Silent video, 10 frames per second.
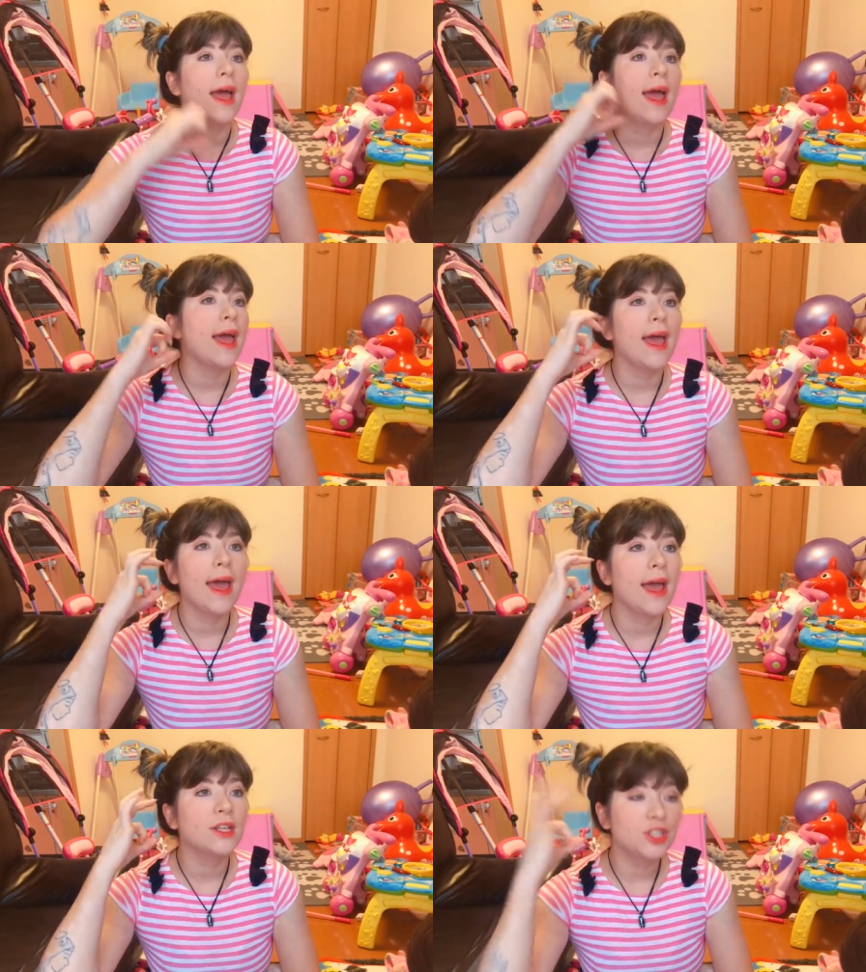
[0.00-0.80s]

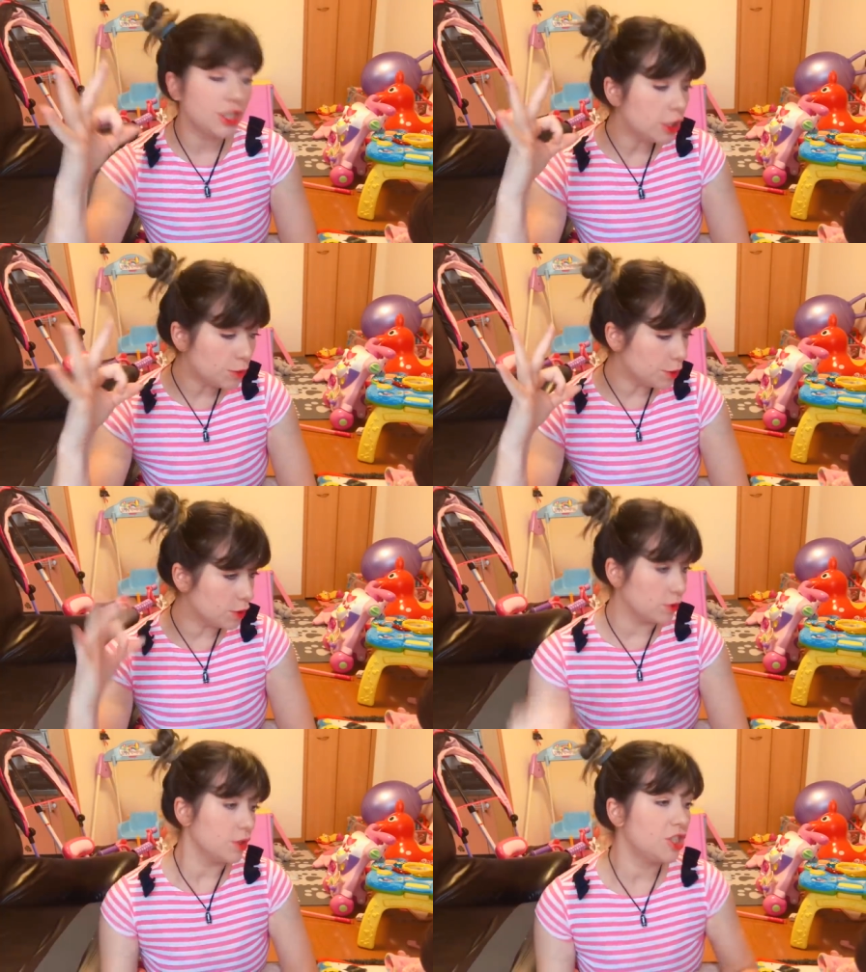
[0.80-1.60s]
é,
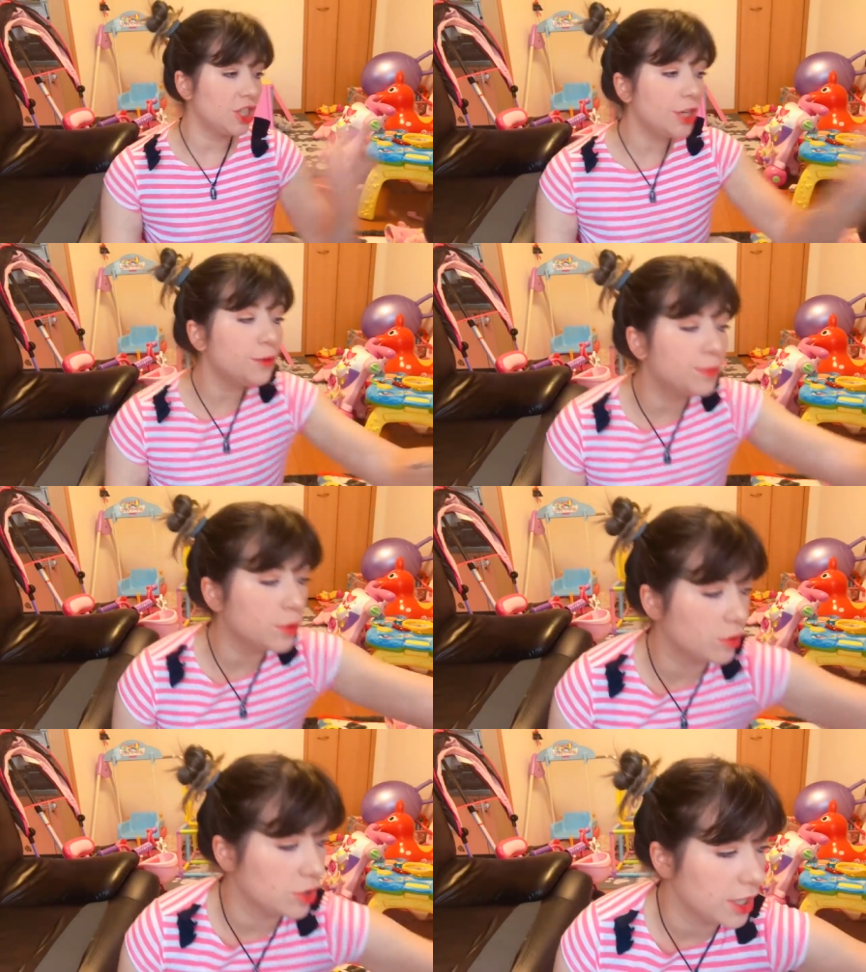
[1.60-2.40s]
shirubuku.
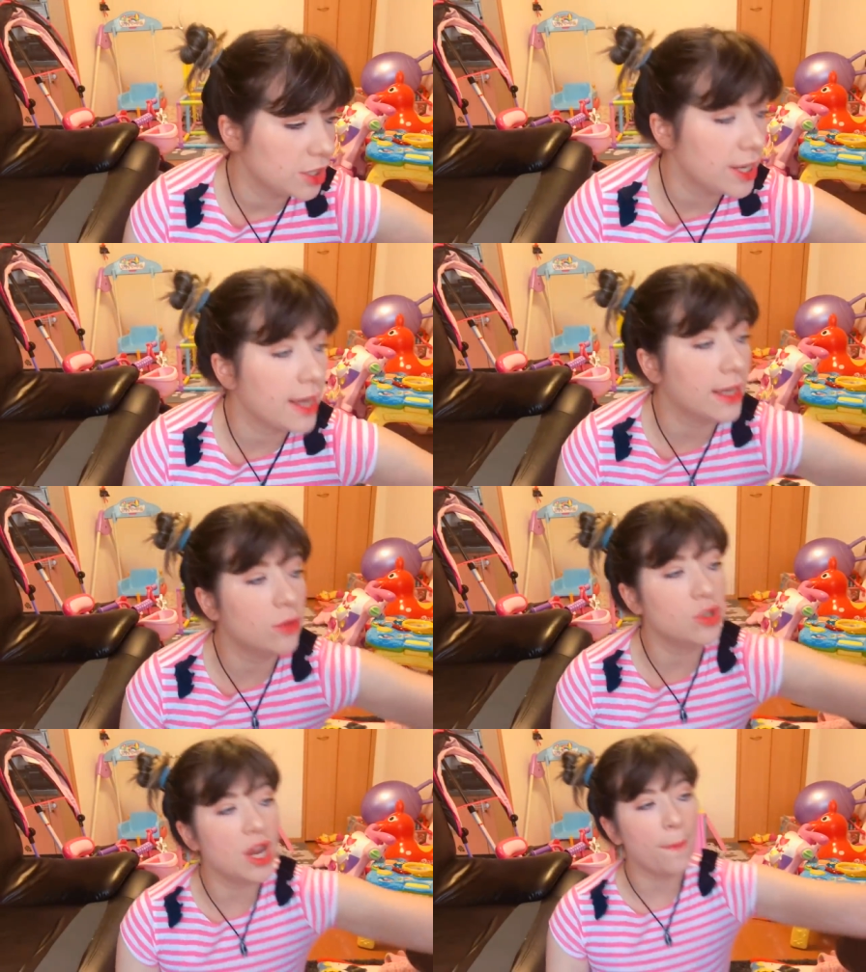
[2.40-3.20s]
Shirubuku, gente, é aqui
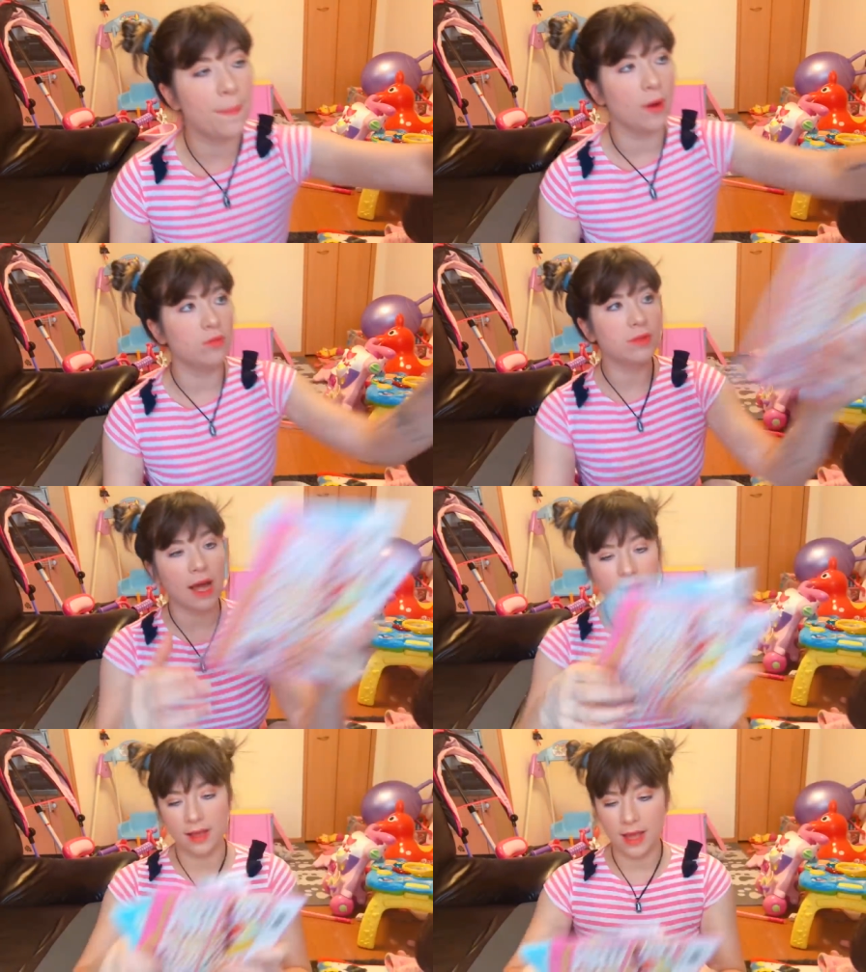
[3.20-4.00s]
do Japão,
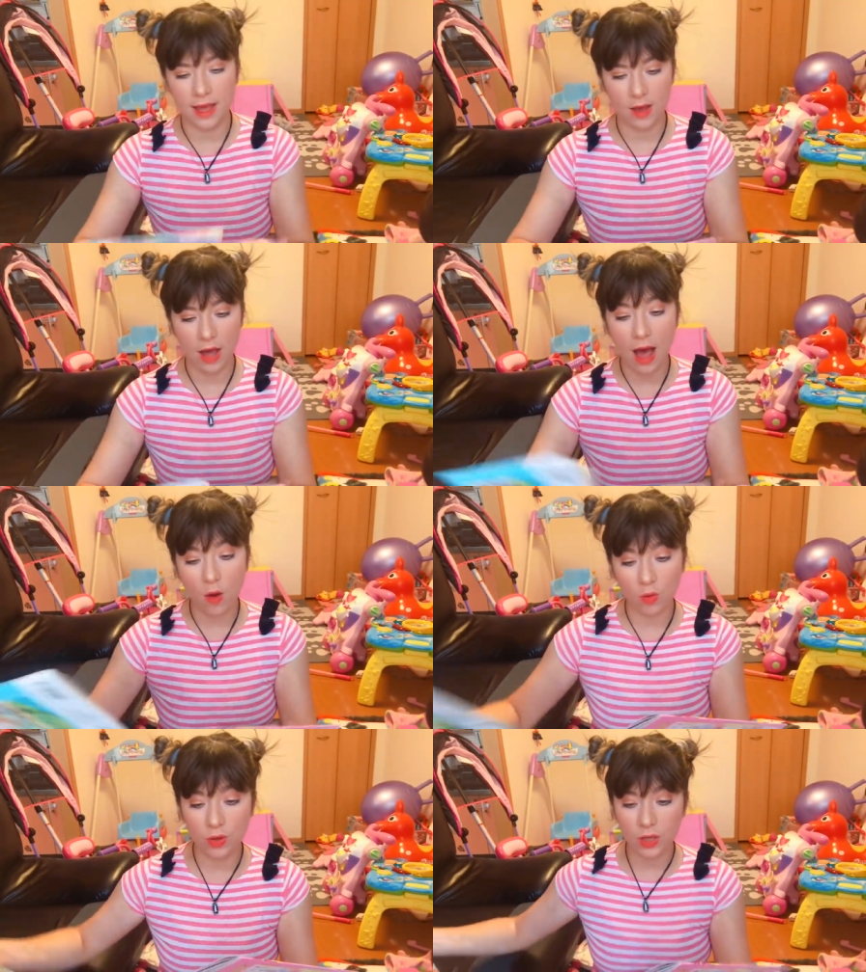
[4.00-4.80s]
tá? É
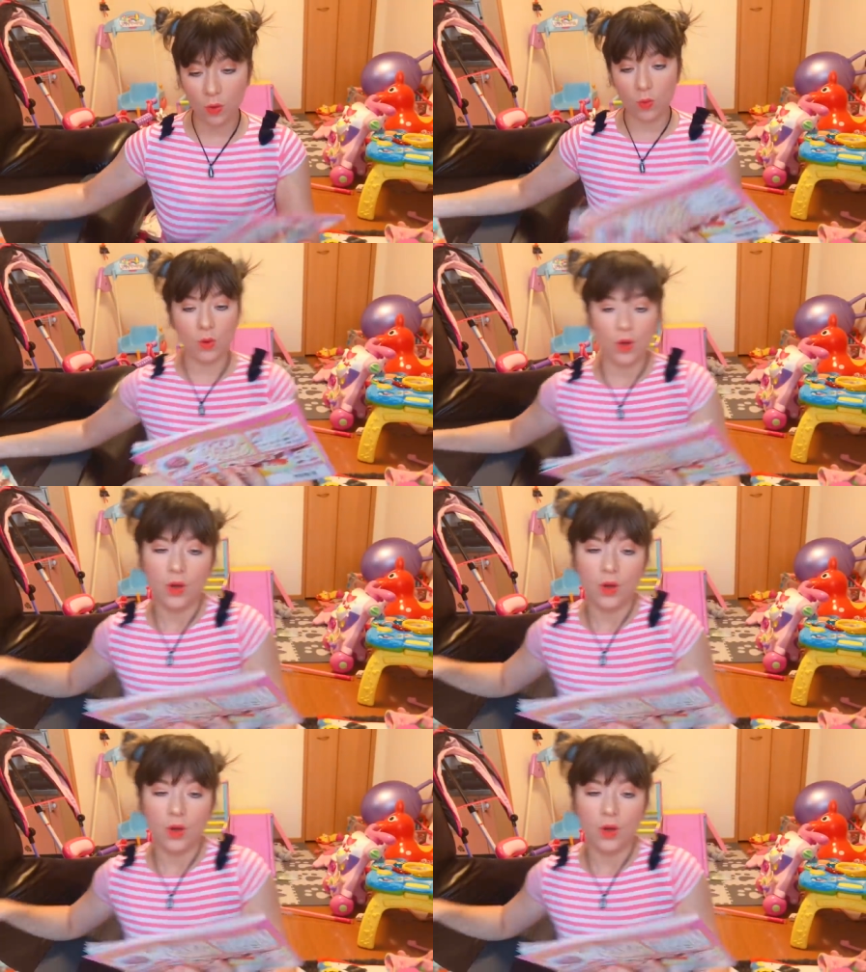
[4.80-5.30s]
algo que eu